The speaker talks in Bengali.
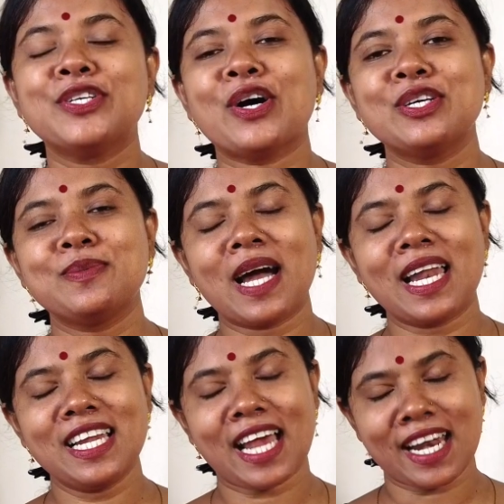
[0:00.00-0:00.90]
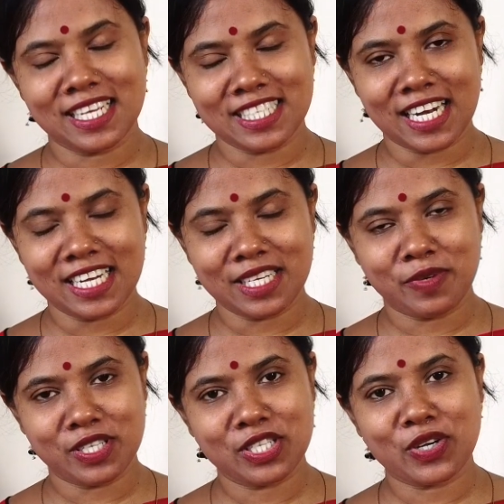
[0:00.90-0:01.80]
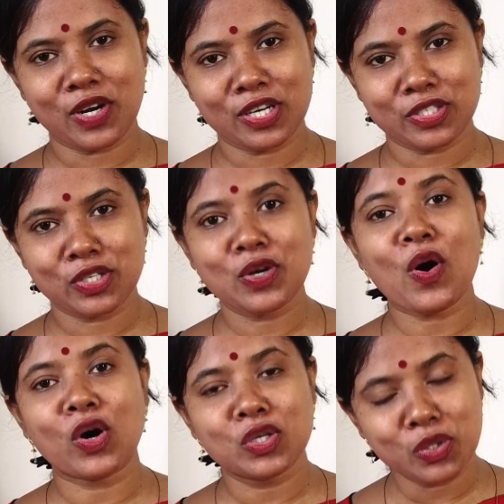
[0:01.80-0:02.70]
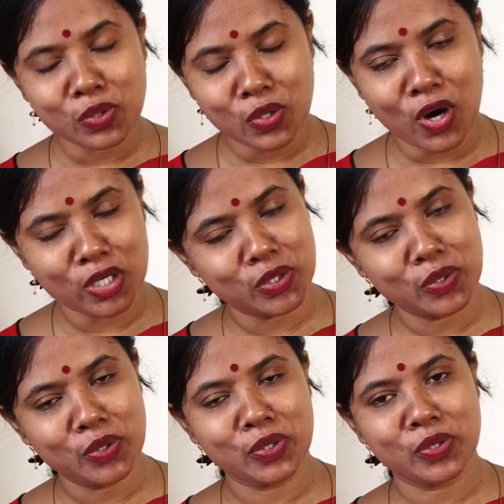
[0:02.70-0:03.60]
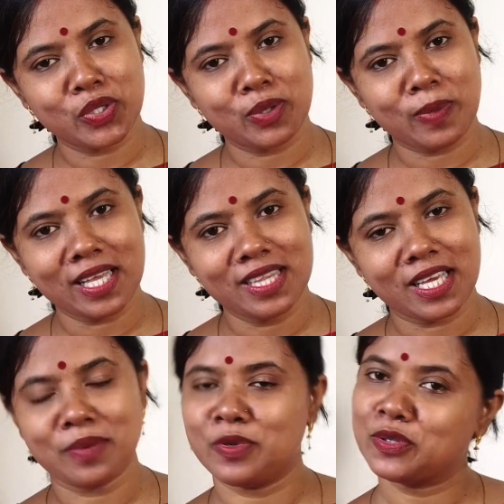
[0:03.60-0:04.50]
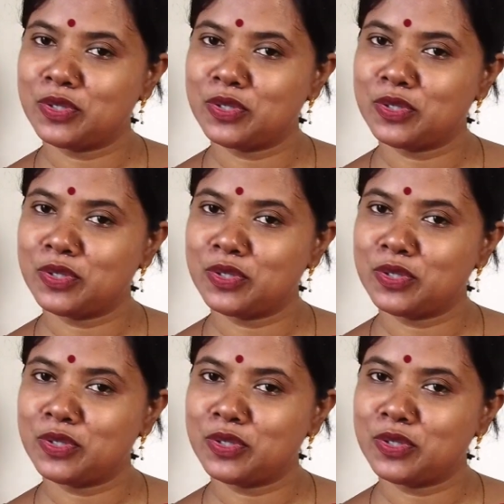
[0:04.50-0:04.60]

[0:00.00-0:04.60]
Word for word: সহজ বাঙালি রান্না চ্যানেলটি ভিজিট করার জন্য অসংখ্য অসংখ্য ধন্যবাদ এবং